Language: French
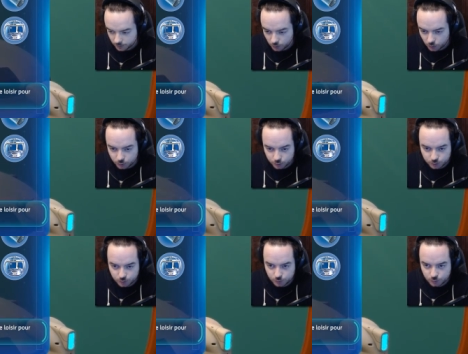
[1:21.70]

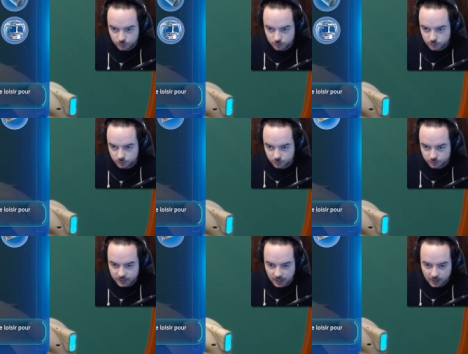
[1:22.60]
Au-dessus de
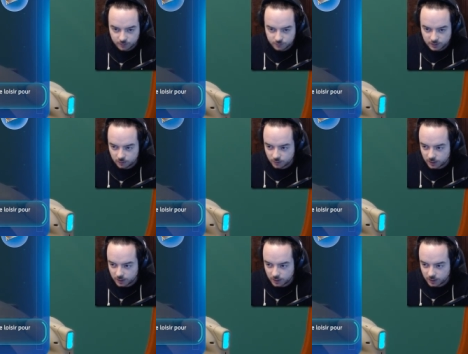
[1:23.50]
ça, nous allons